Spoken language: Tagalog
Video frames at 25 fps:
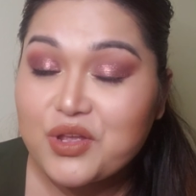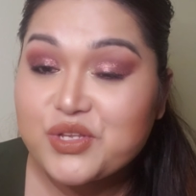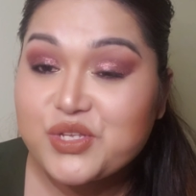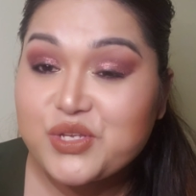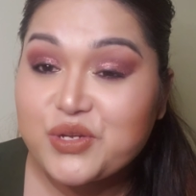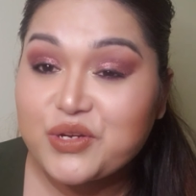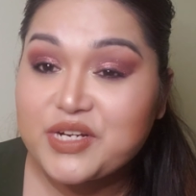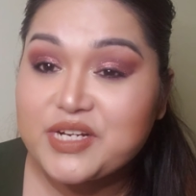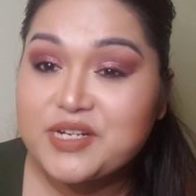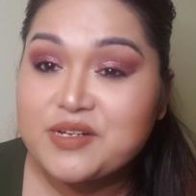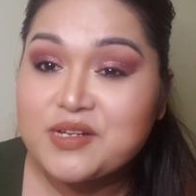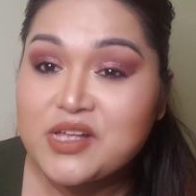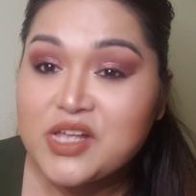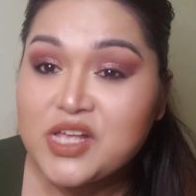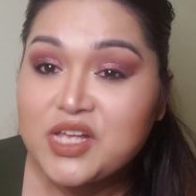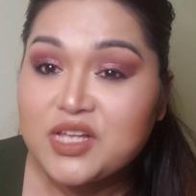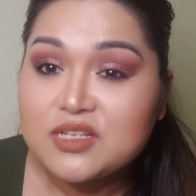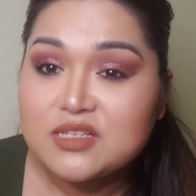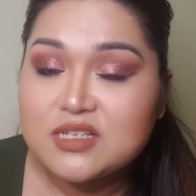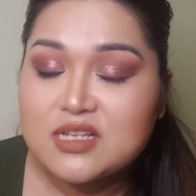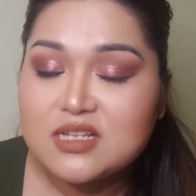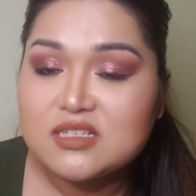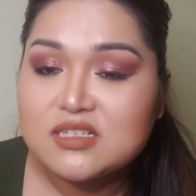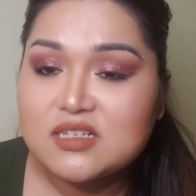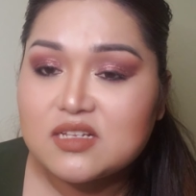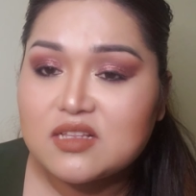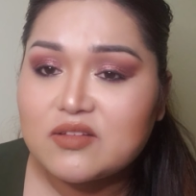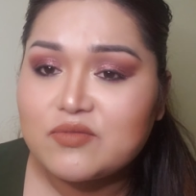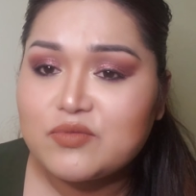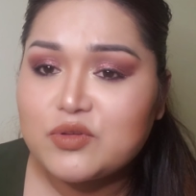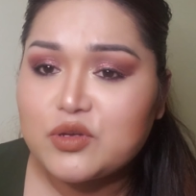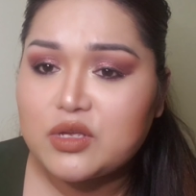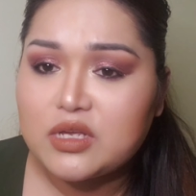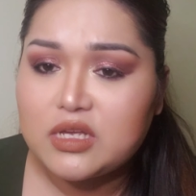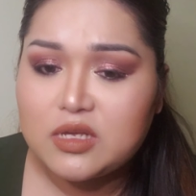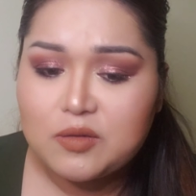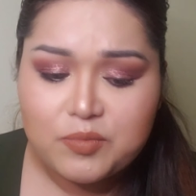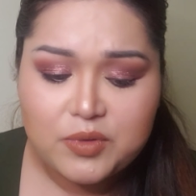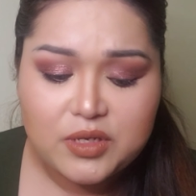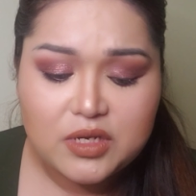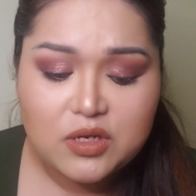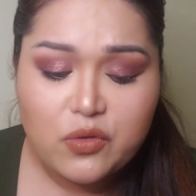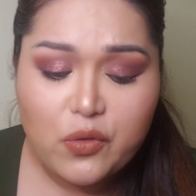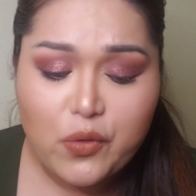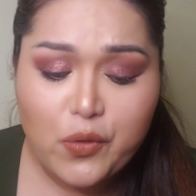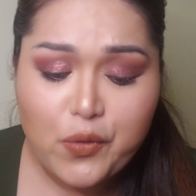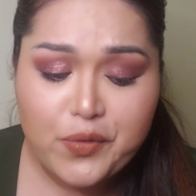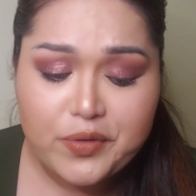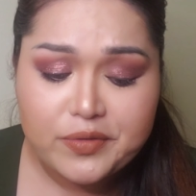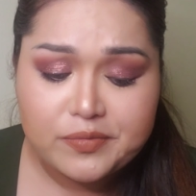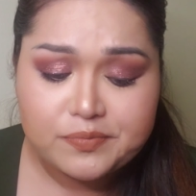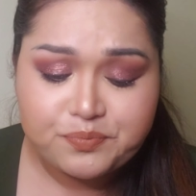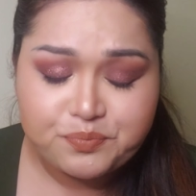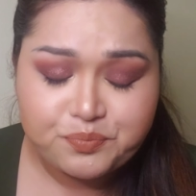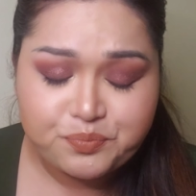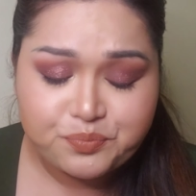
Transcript: sorry, sensitive yung ipin ko.